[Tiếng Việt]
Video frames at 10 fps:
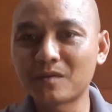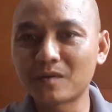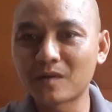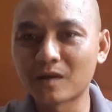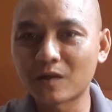
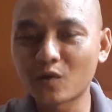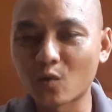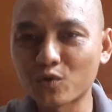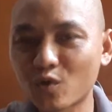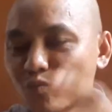nó hơi có
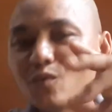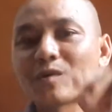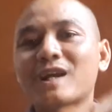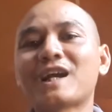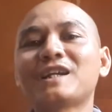độ nhúng
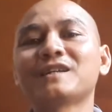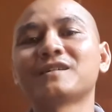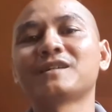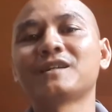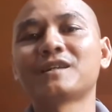một cái
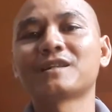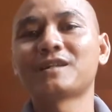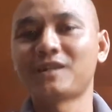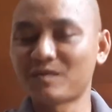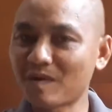
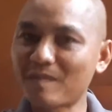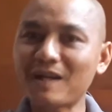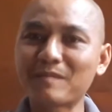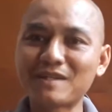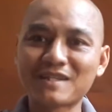thì nó mới
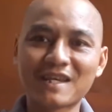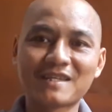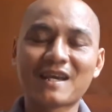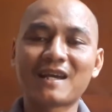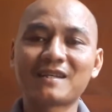bắt bánh xe
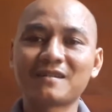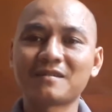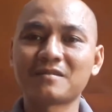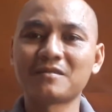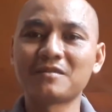chạy
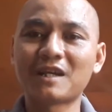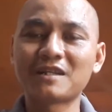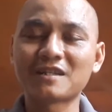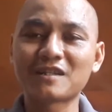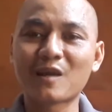như
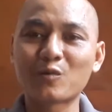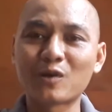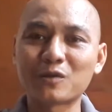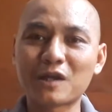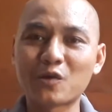vậy sẽ tạo
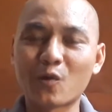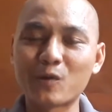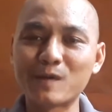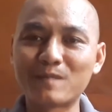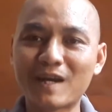ra độ
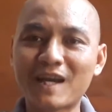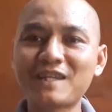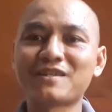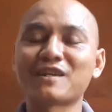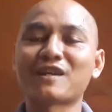im
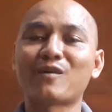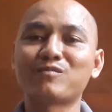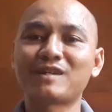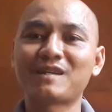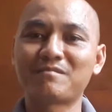ái truyền
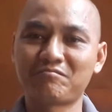động anh em